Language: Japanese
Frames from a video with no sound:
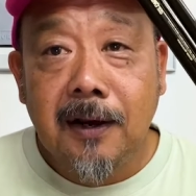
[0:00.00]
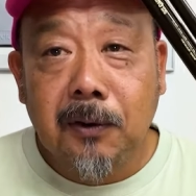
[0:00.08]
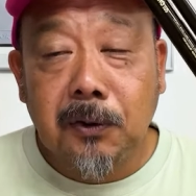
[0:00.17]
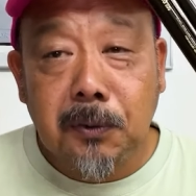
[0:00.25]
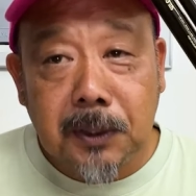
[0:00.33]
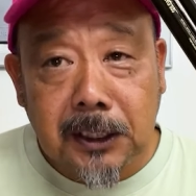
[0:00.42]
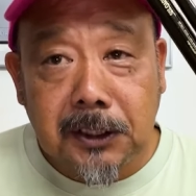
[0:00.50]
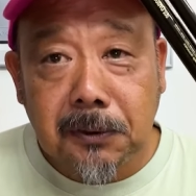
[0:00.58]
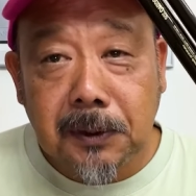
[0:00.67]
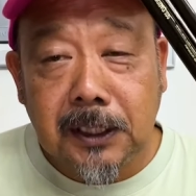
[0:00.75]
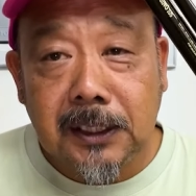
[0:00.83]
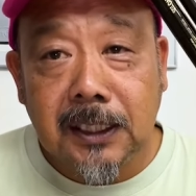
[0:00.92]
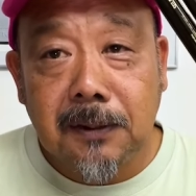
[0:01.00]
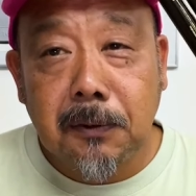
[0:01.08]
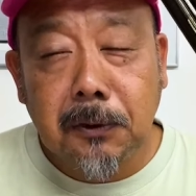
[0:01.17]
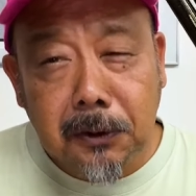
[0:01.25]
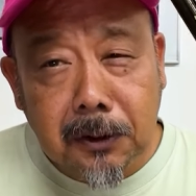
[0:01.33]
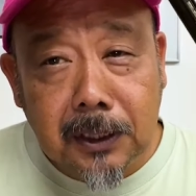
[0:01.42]
お友達の皆さん、
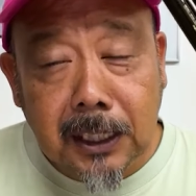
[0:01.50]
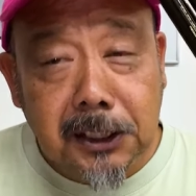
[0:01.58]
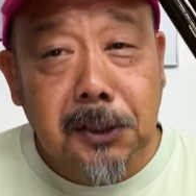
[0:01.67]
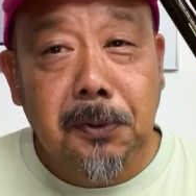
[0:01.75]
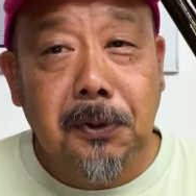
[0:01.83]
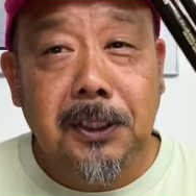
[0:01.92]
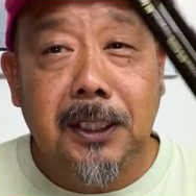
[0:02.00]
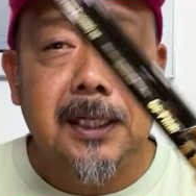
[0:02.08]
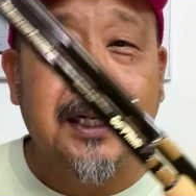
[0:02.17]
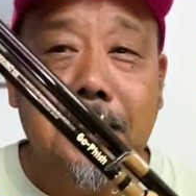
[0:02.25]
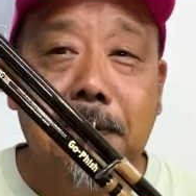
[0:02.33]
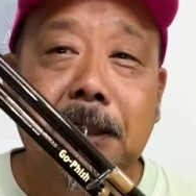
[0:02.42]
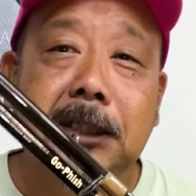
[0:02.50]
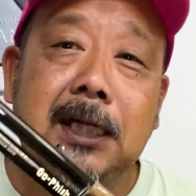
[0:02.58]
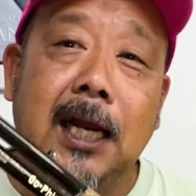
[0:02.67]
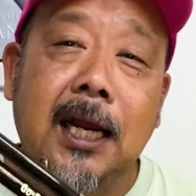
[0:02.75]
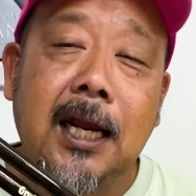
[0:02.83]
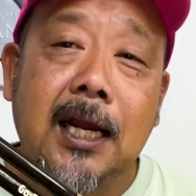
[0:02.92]
本当熱望いただいてまし
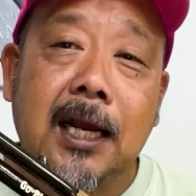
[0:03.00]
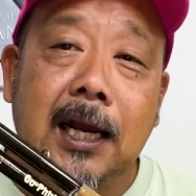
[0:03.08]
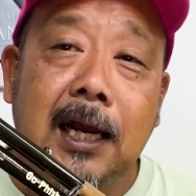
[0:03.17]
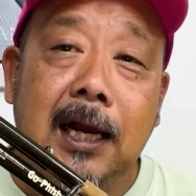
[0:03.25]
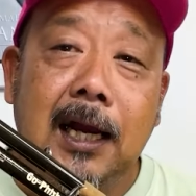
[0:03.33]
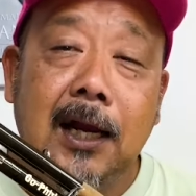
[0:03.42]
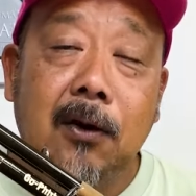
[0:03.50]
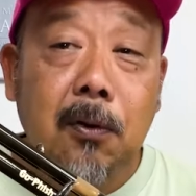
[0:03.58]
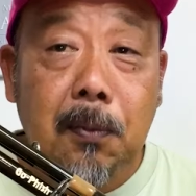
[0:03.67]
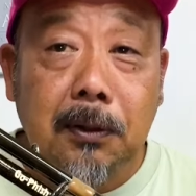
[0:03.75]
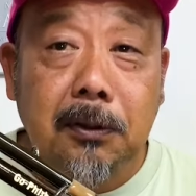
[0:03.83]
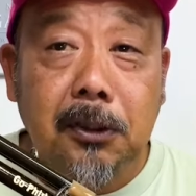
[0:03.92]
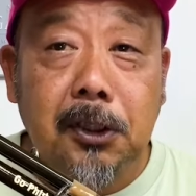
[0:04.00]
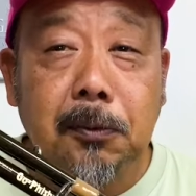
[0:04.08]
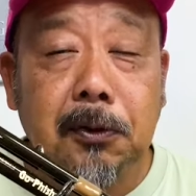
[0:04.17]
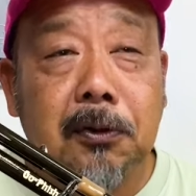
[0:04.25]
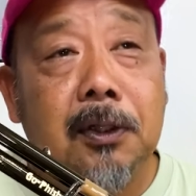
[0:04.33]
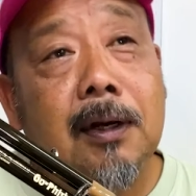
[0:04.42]
て、えー、これ僕の地
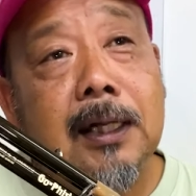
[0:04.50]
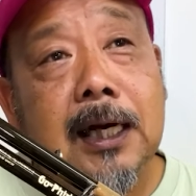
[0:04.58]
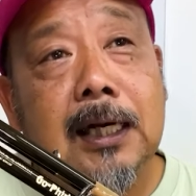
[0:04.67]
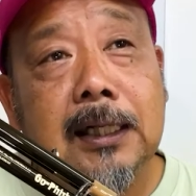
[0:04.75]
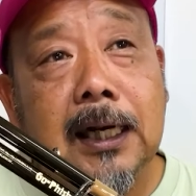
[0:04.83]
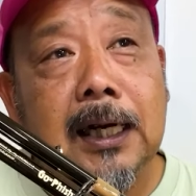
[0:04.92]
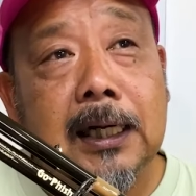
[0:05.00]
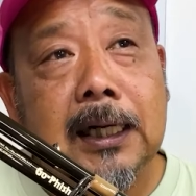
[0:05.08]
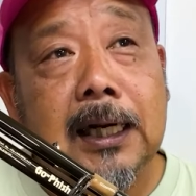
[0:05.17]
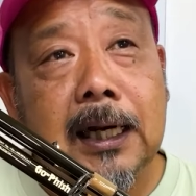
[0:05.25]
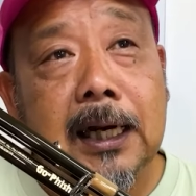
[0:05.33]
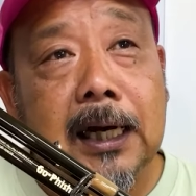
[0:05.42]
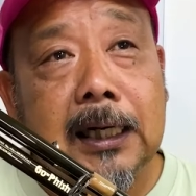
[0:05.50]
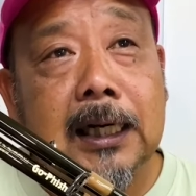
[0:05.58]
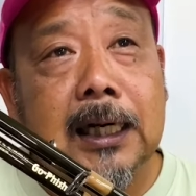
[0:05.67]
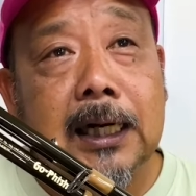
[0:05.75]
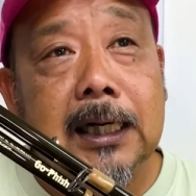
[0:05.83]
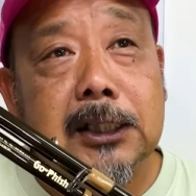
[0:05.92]
元では大体、えー、
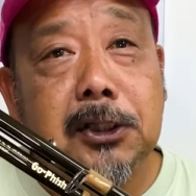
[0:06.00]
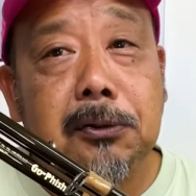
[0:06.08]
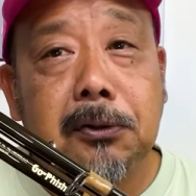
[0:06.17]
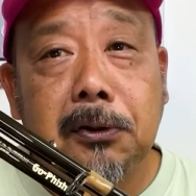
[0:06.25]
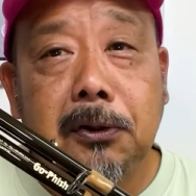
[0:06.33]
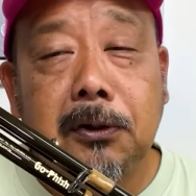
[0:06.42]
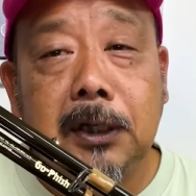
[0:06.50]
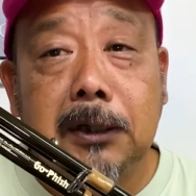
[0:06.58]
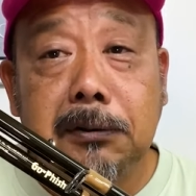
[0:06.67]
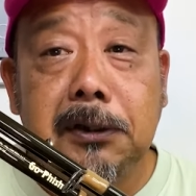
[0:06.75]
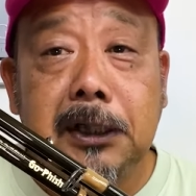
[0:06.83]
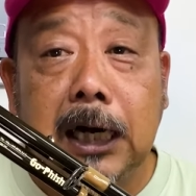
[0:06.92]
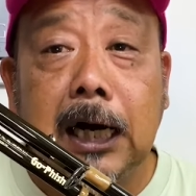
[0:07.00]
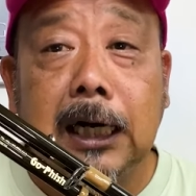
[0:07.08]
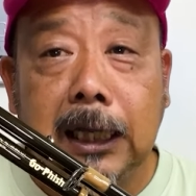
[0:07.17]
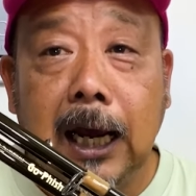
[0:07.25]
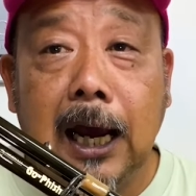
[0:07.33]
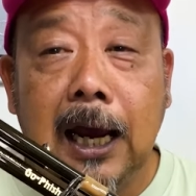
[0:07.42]
秋から初冬、えー、冬にか
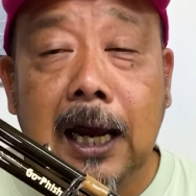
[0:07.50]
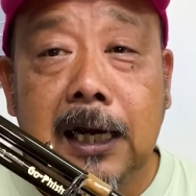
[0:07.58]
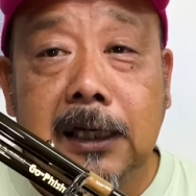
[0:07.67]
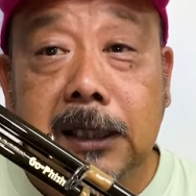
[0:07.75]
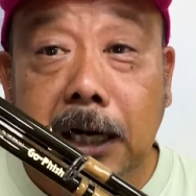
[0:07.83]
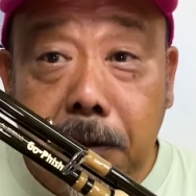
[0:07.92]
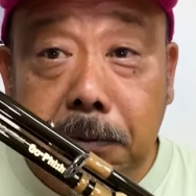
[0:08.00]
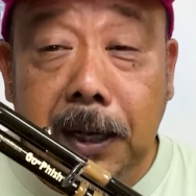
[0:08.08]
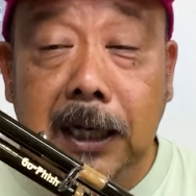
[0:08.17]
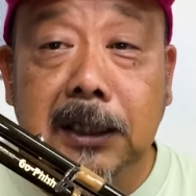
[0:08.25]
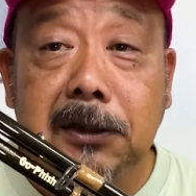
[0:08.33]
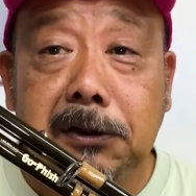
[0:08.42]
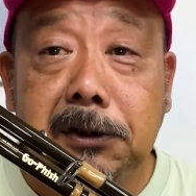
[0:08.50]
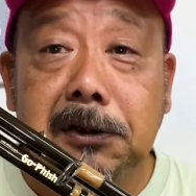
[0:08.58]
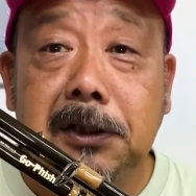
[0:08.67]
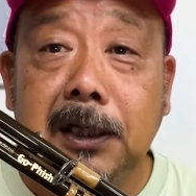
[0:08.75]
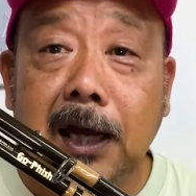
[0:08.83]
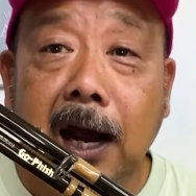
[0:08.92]
けて、サーフ周りの
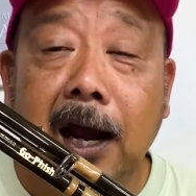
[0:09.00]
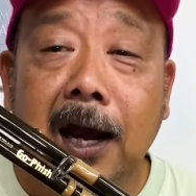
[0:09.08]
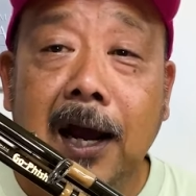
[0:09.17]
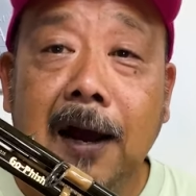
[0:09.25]
スズキね、